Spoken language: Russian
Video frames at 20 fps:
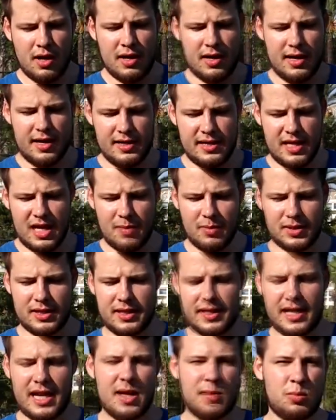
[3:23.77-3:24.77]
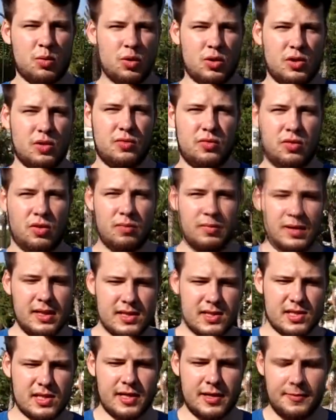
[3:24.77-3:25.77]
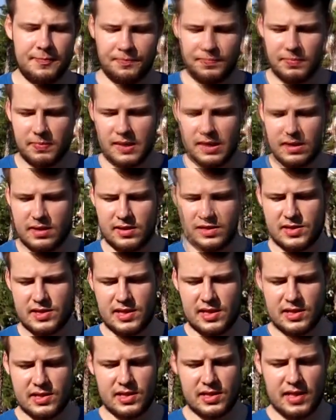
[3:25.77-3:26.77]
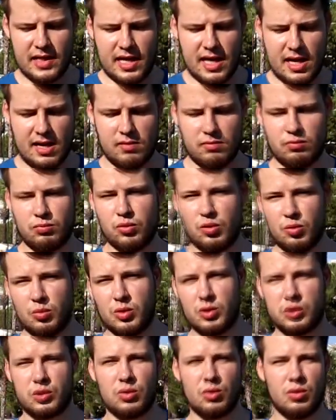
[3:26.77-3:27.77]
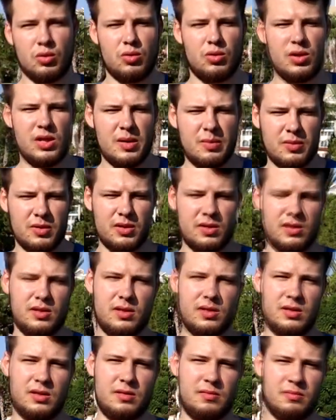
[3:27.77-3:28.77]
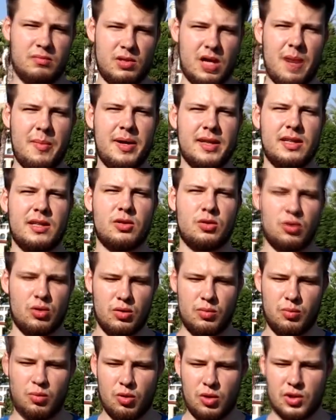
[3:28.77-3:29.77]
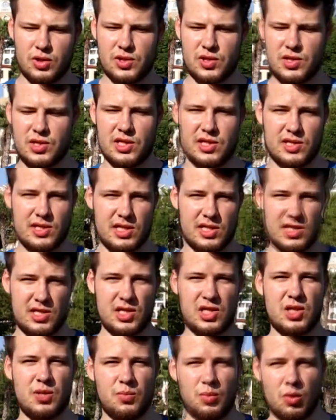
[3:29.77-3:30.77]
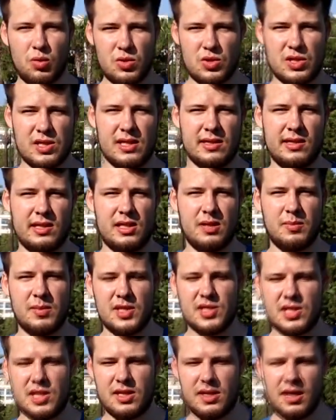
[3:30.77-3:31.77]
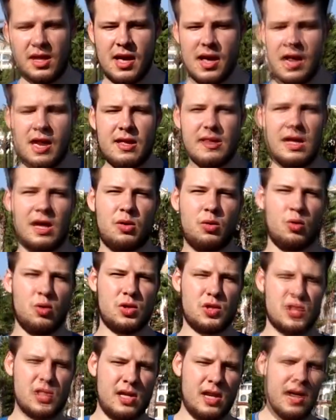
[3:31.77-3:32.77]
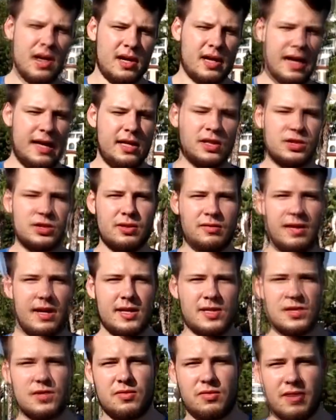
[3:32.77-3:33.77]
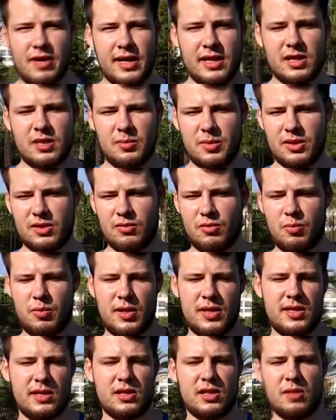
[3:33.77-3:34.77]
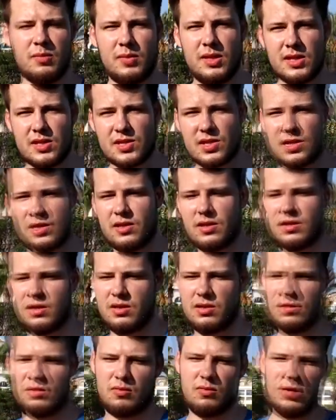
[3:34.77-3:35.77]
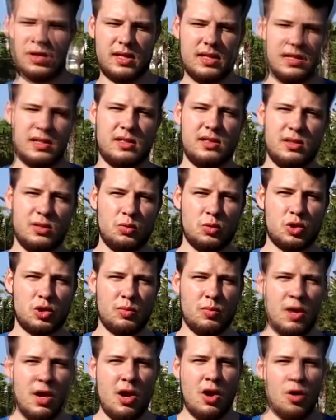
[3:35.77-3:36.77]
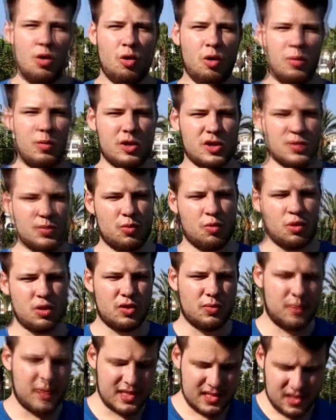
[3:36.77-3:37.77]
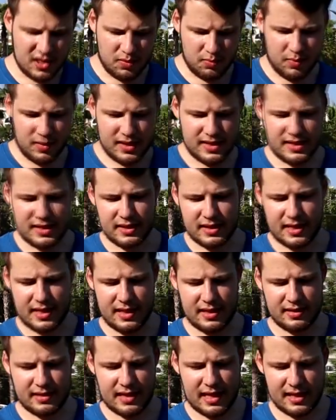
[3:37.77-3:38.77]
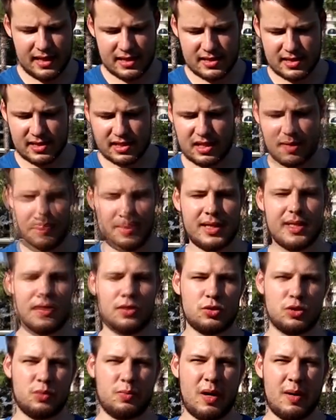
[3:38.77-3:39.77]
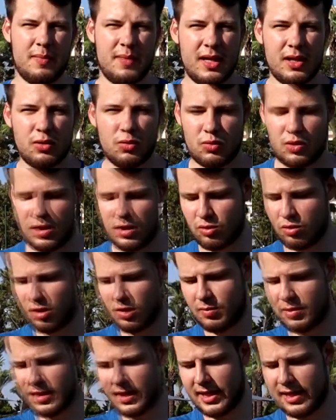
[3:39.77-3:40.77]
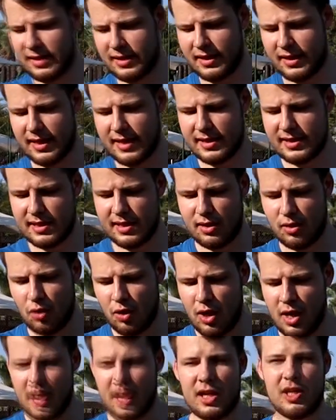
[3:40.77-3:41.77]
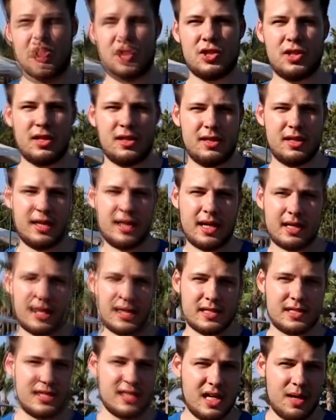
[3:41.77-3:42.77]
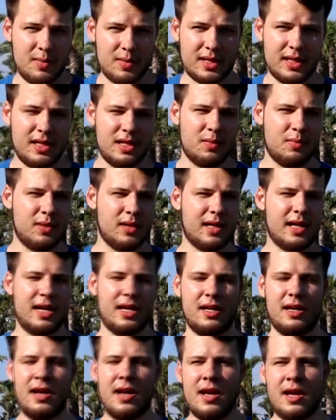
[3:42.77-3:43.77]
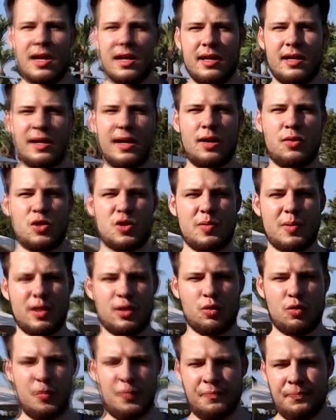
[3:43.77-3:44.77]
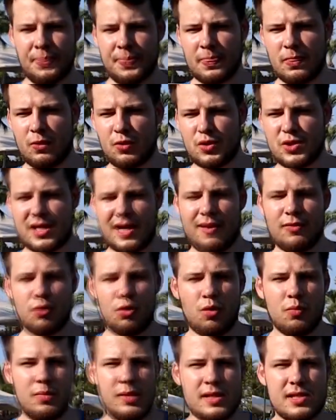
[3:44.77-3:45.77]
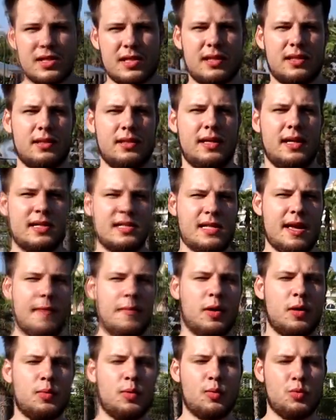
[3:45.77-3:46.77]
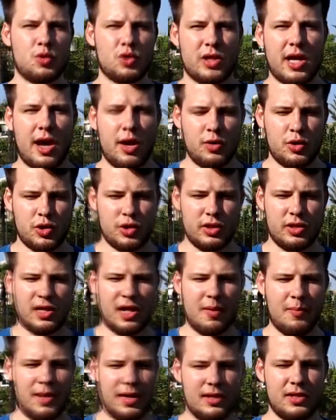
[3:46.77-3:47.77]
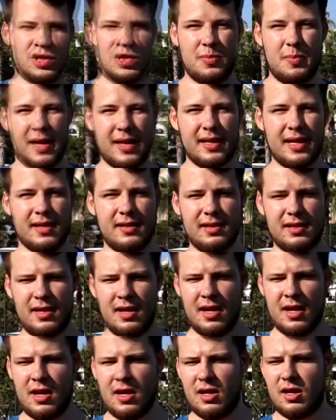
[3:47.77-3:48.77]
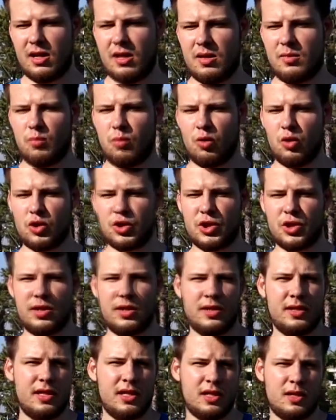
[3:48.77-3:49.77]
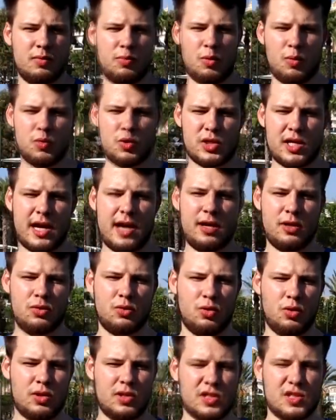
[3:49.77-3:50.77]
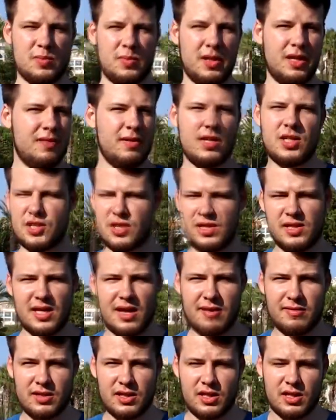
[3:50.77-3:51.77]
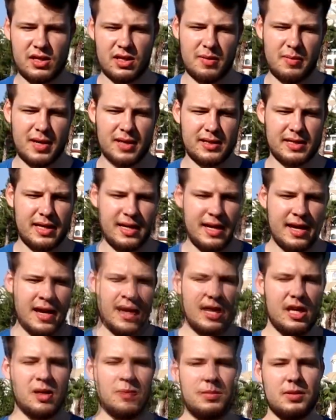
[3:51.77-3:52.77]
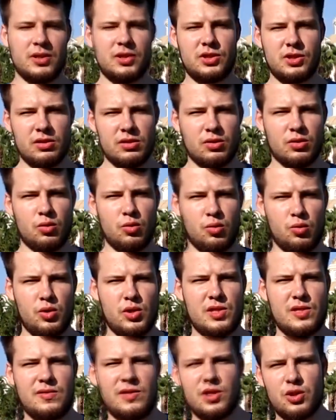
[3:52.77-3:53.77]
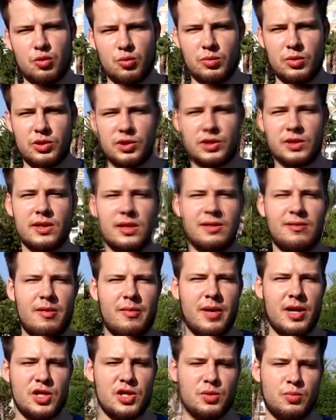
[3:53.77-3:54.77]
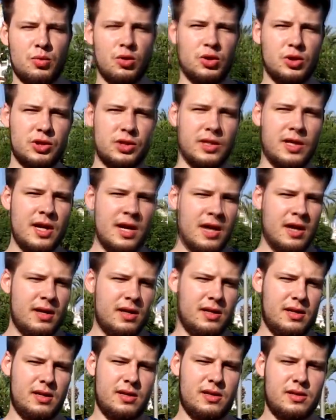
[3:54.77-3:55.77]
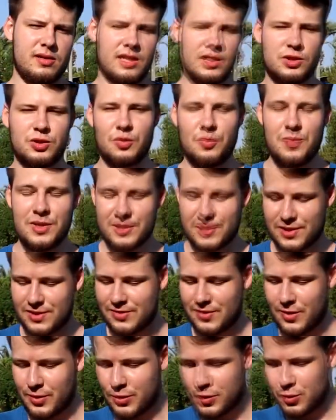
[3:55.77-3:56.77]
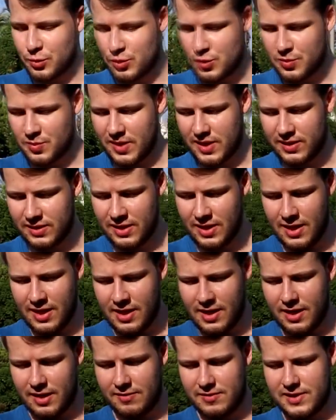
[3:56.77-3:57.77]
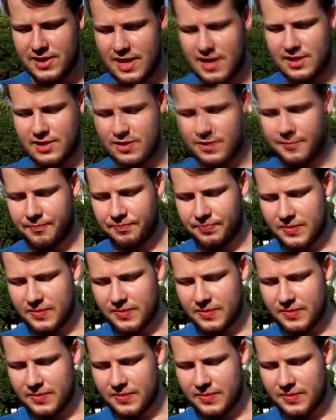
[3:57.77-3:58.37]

Э, Неман играет против Минска. Э, здесь я думаю, что Неман, э, команда, которая борется сейчас даже за чемпионство, на третьем месте не находится, конечно, является фаворитом этого поединка. Минск э, выглядит не лучшим образом, хоть и в последних поединках они наконец-таки там одержат победу. 3-0 обыграли Городею и 4-3 как раз Неман они обыграли, играя у себя году. Но все равно Минск это одна из самых пропускающих команд чемпионата. Э, больше них пропускают только Смолевич, недавно их обогнали, и Белшина. Ну, извините, у Белшина два матча больше, э, так что Минск свое еще успеет взять.